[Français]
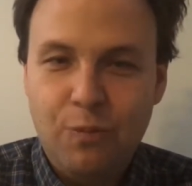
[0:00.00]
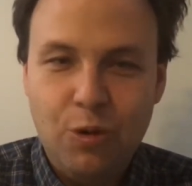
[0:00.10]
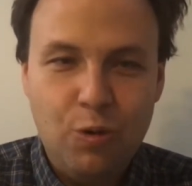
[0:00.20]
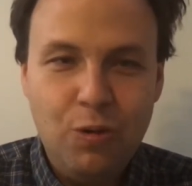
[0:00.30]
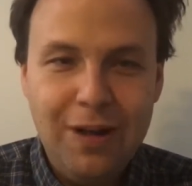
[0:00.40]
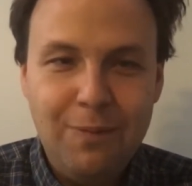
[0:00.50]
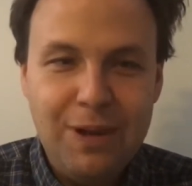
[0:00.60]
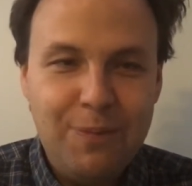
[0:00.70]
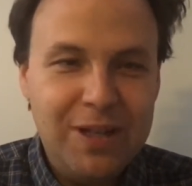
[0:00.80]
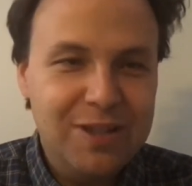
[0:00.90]
Pourquoi?
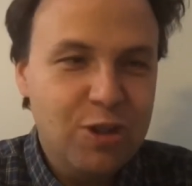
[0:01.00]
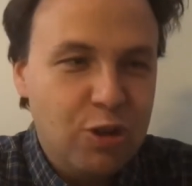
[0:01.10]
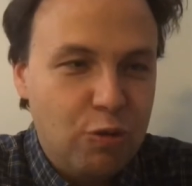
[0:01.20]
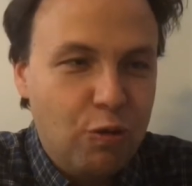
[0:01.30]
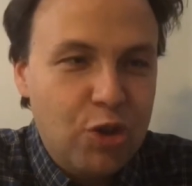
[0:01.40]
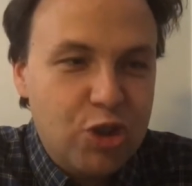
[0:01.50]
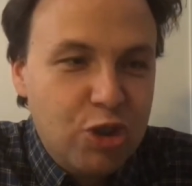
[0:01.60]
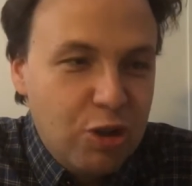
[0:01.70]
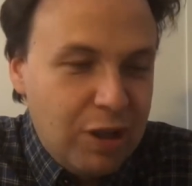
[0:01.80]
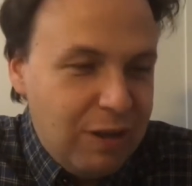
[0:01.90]
Ben parce que, on va
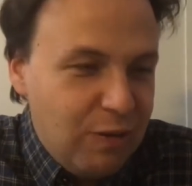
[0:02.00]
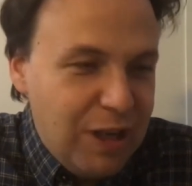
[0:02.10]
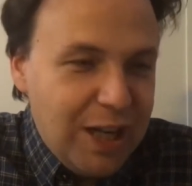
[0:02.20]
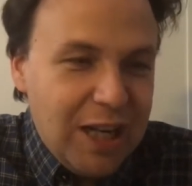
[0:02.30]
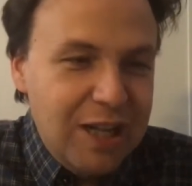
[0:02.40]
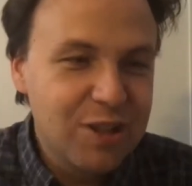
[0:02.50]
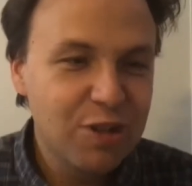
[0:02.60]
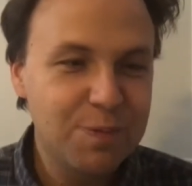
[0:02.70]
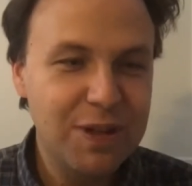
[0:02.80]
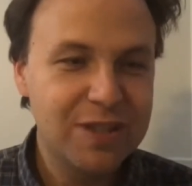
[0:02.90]
dire, les
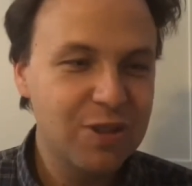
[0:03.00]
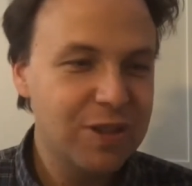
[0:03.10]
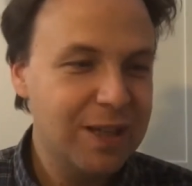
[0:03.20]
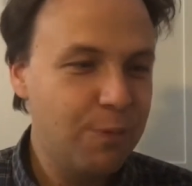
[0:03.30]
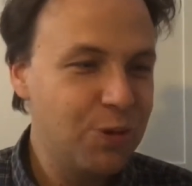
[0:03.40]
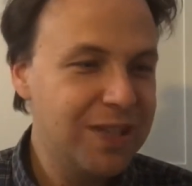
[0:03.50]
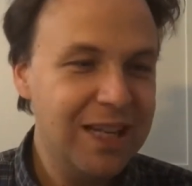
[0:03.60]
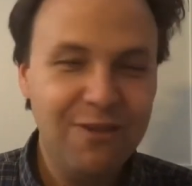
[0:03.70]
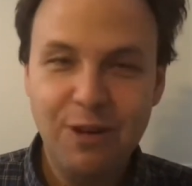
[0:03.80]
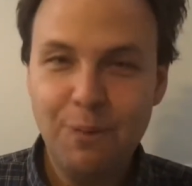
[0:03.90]
raisons, c'est parce que ça peut
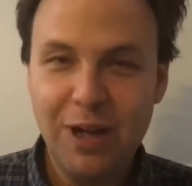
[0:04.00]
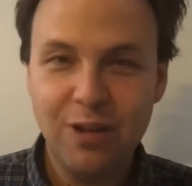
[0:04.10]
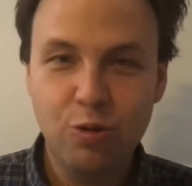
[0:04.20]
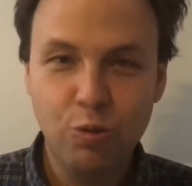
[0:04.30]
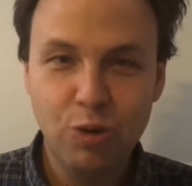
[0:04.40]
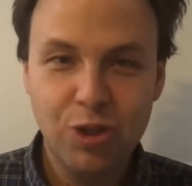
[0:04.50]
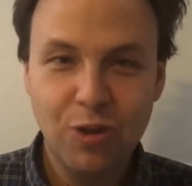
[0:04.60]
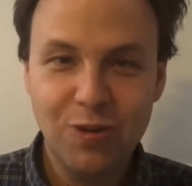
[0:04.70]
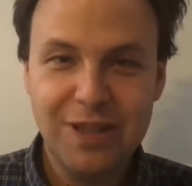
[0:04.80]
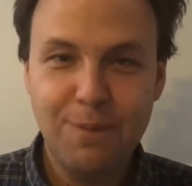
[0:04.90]
saliver partout
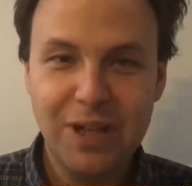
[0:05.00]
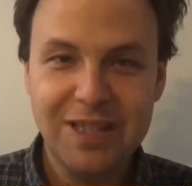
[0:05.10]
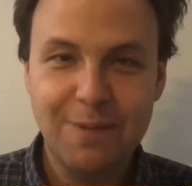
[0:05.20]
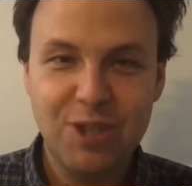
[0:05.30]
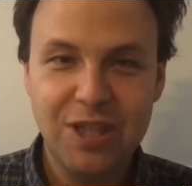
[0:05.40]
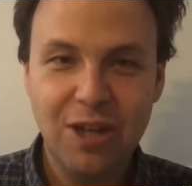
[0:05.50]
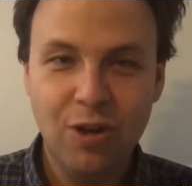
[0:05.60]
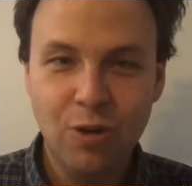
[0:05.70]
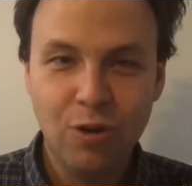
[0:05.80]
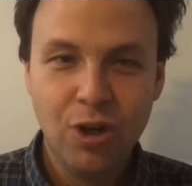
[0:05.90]
selon ses
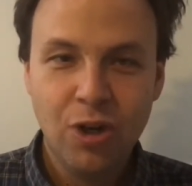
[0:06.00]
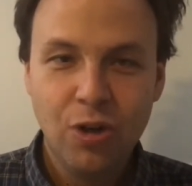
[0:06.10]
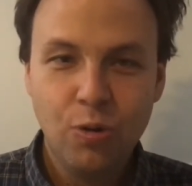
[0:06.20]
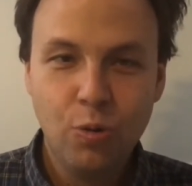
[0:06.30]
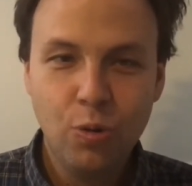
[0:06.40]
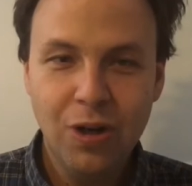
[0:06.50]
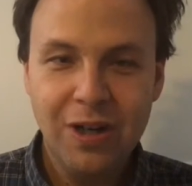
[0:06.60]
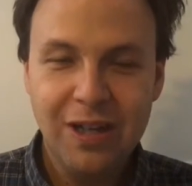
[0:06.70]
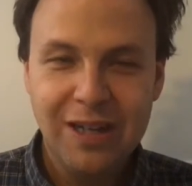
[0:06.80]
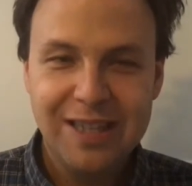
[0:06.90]
perceptions ou
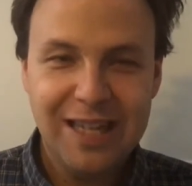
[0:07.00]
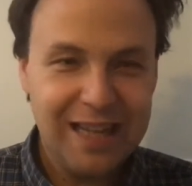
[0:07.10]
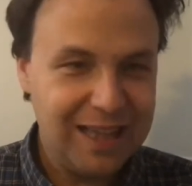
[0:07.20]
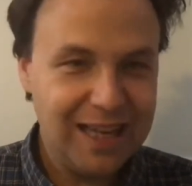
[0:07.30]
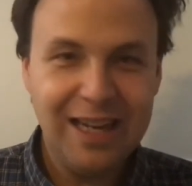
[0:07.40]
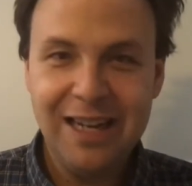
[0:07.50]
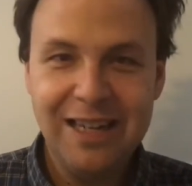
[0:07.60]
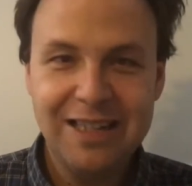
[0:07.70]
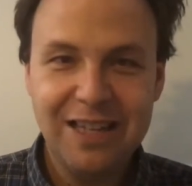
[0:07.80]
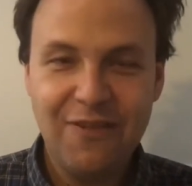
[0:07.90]
euh, ça
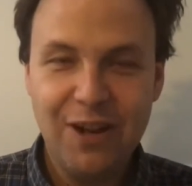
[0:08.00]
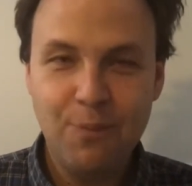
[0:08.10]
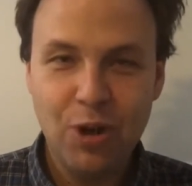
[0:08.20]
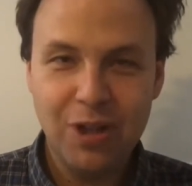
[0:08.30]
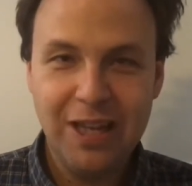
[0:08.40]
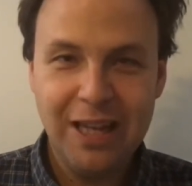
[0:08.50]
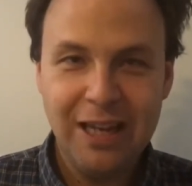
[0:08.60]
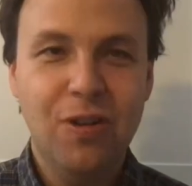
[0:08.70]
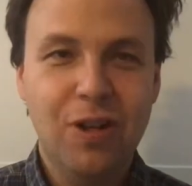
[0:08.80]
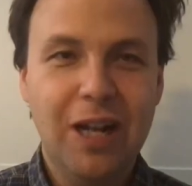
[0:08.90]
traîne, ça fait le bordel.